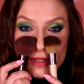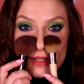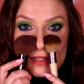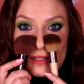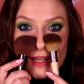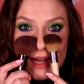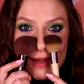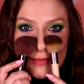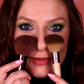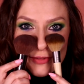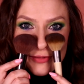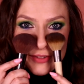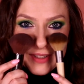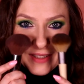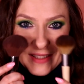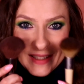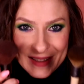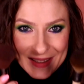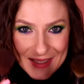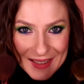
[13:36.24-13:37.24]
сами
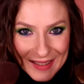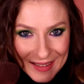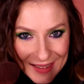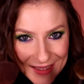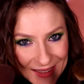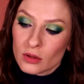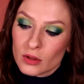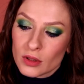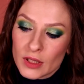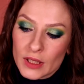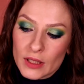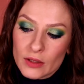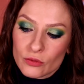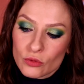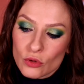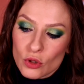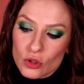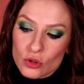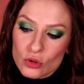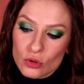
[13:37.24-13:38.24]
видите
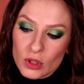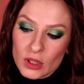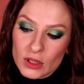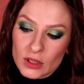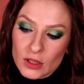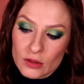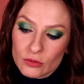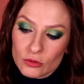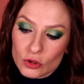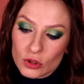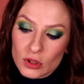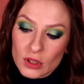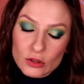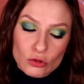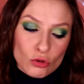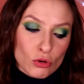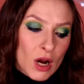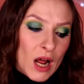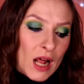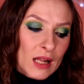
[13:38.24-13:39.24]
ворсу этой вот
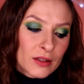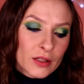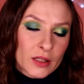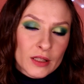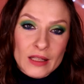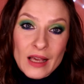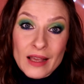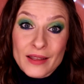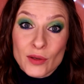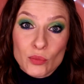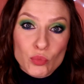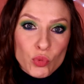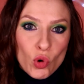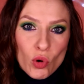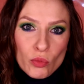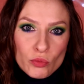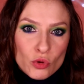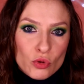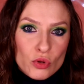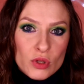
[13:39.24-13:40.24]
натуральной, я не
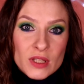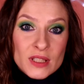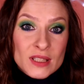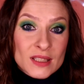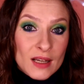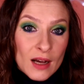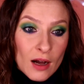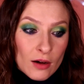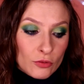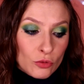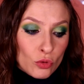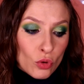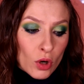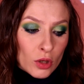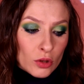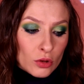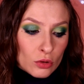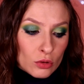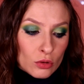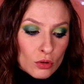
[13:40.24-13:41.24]
помню из
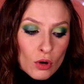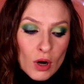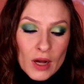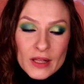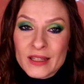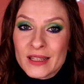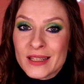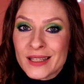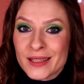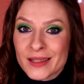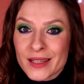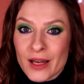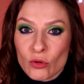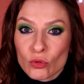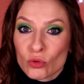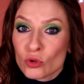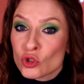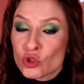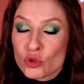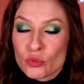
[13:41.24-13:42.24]
кого, но они
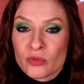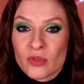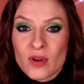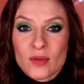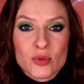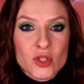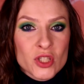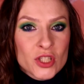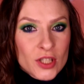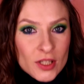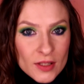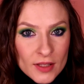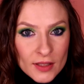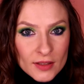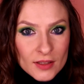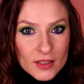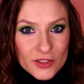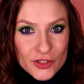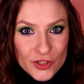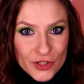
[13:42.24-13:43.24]
на ощупь вообще не
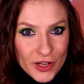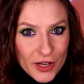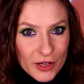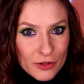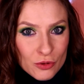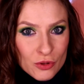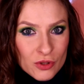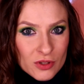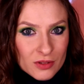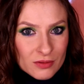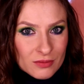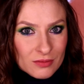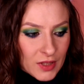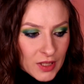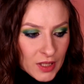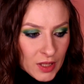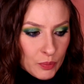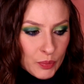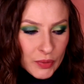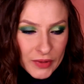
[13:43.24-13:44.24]
отличаются.
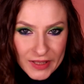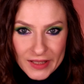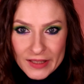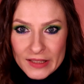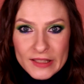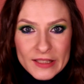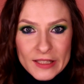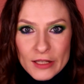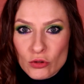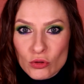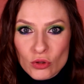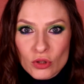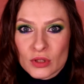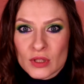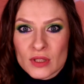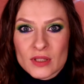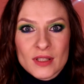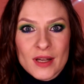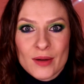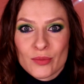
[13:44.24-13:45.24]
И по нанесению
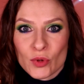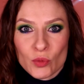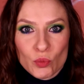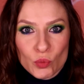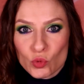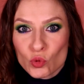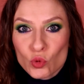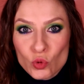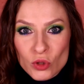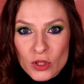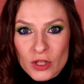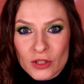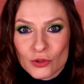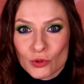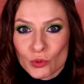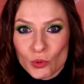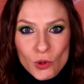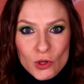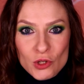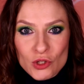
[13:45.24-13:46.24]
этой самой пудры
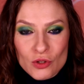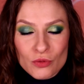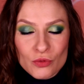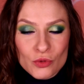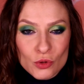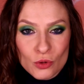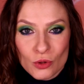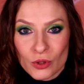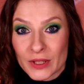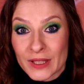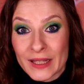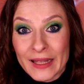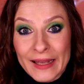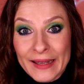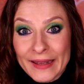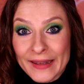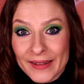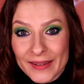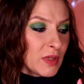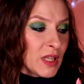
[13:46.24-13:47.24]
тоже, все
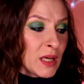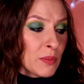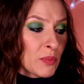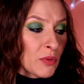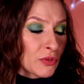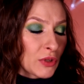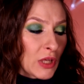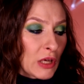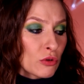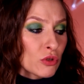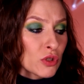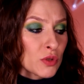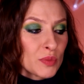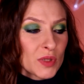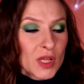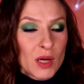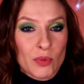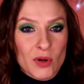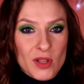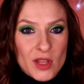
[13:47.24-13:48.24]
окей. И повторюсь,
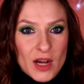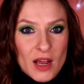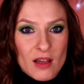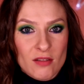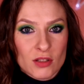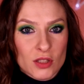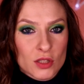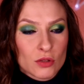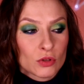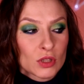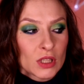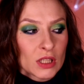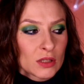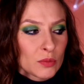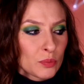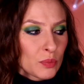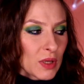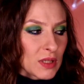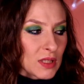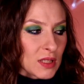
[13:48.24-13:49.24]
мне понравилась вот
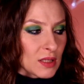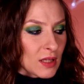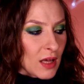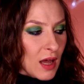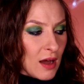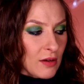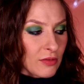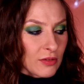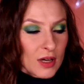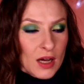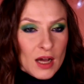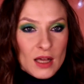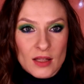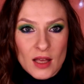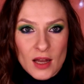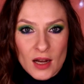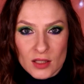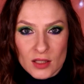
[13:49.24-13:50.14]
эта подставка. Она